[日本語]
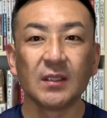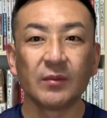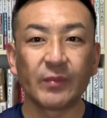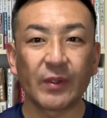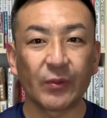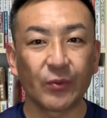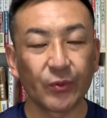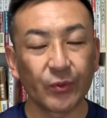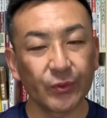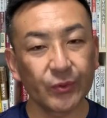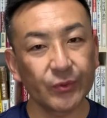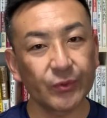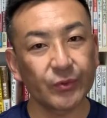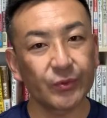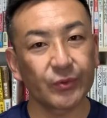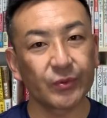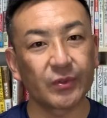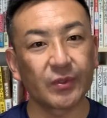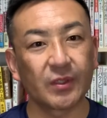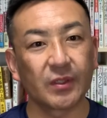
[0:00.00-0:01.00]
まあ、こういうこ
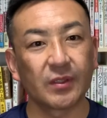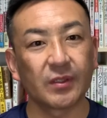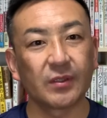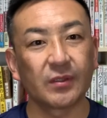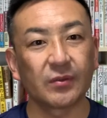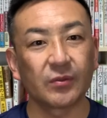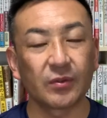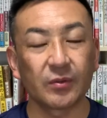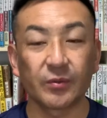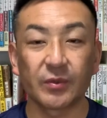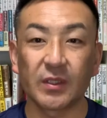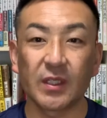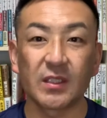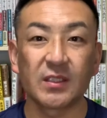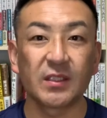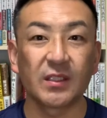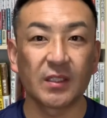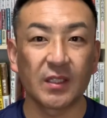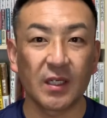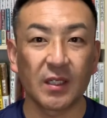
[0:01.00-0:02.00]
とってとても大
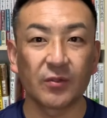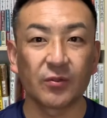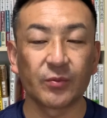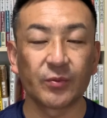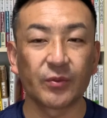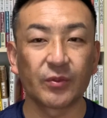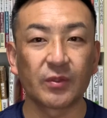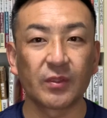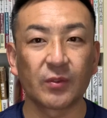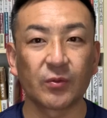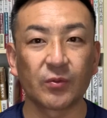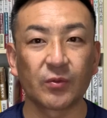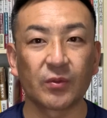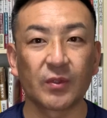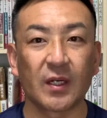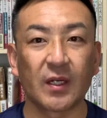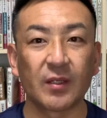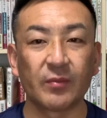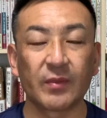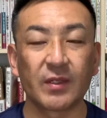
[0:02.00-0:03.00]
事だなと思ったこと
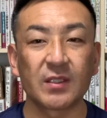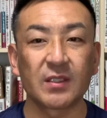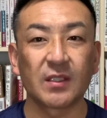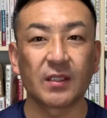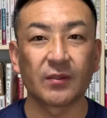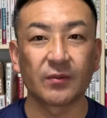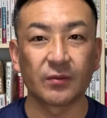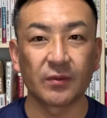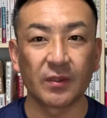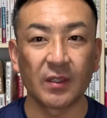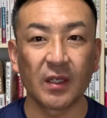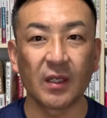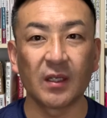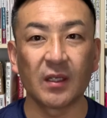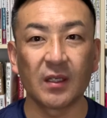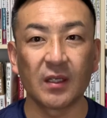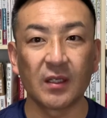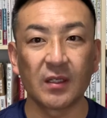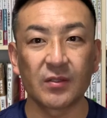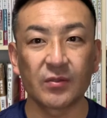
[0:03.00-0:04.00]
がありましたので、
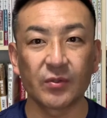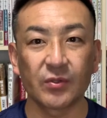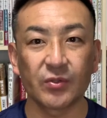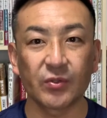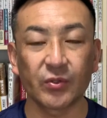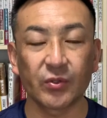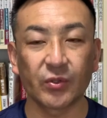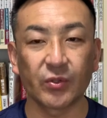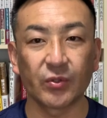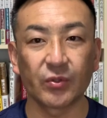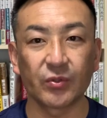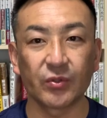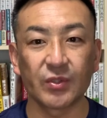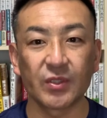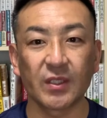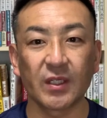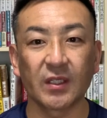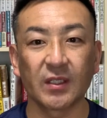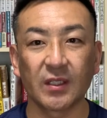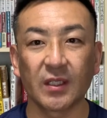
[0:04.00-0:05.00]
えそれをちょっと共有し
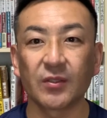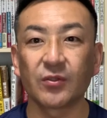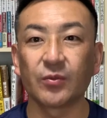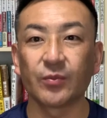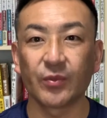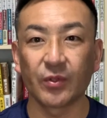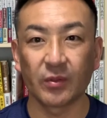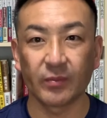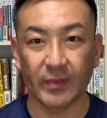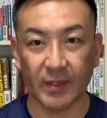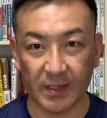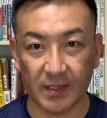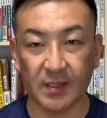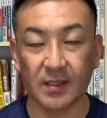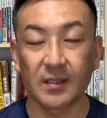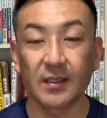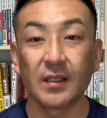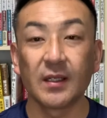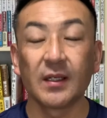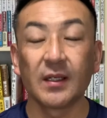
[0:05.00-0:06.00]
たいなと思います。